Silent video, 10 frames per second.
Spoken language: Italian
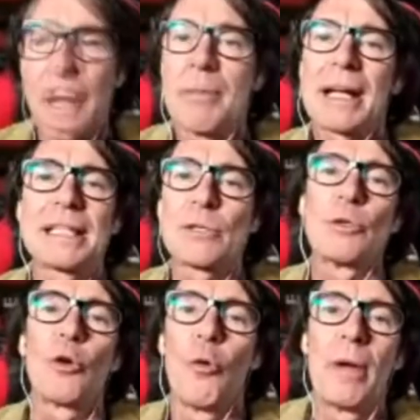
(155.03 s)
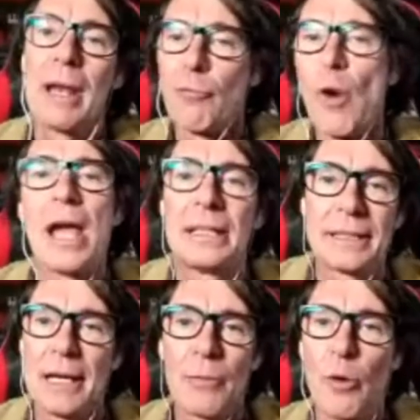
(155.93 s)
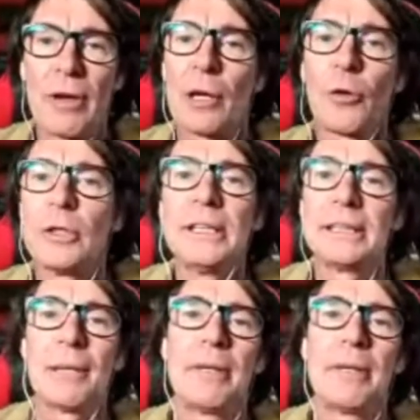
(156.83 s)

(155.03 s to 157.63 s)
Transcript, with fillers: Cioè, ma canzoni come La Vuelta, Muove la Colita,